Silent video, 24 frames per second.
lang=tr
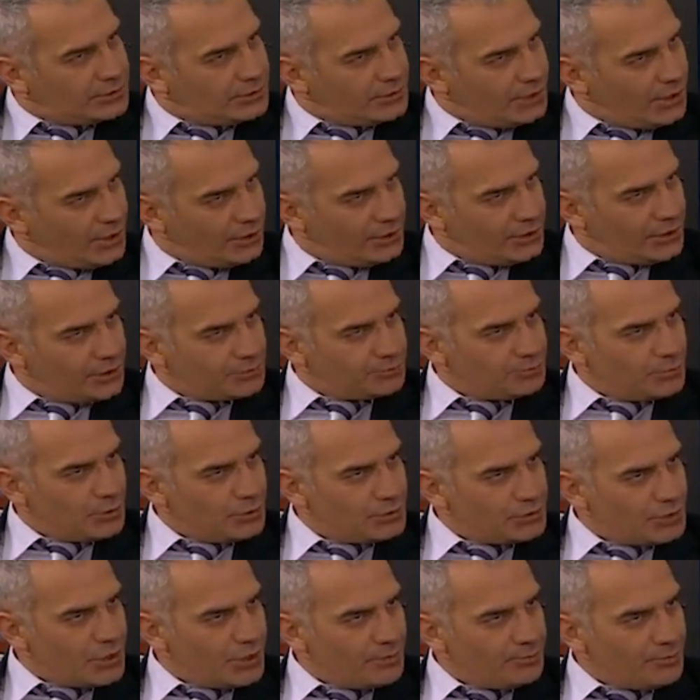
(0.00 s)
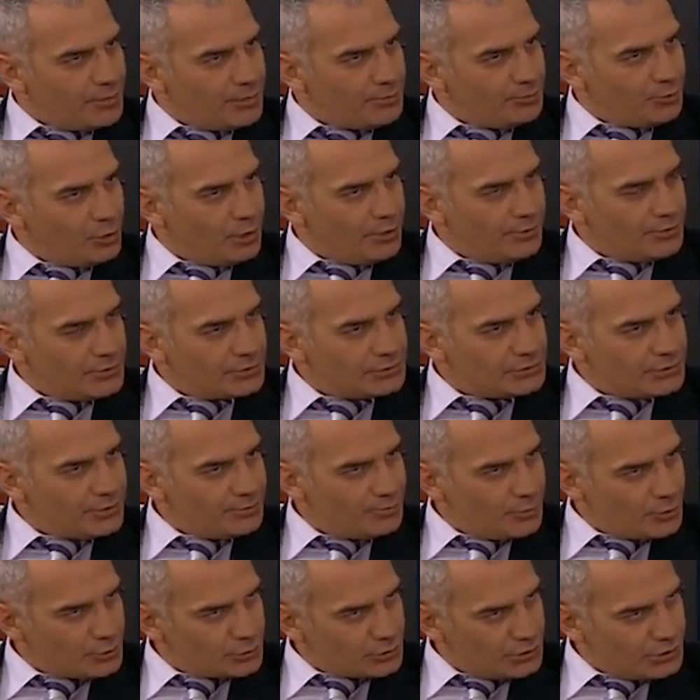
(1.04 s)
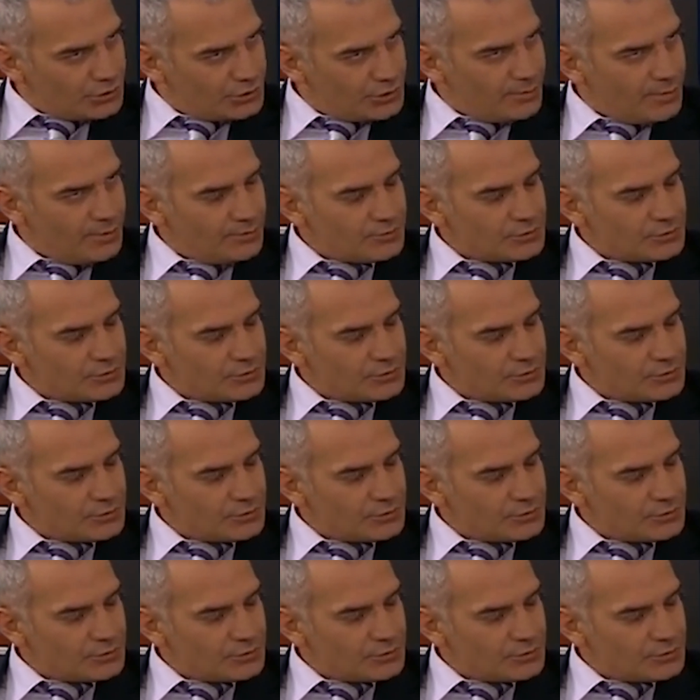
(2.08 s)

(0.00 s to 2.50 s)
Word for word: derdini anlatmayan derman bulamaz diye boşuna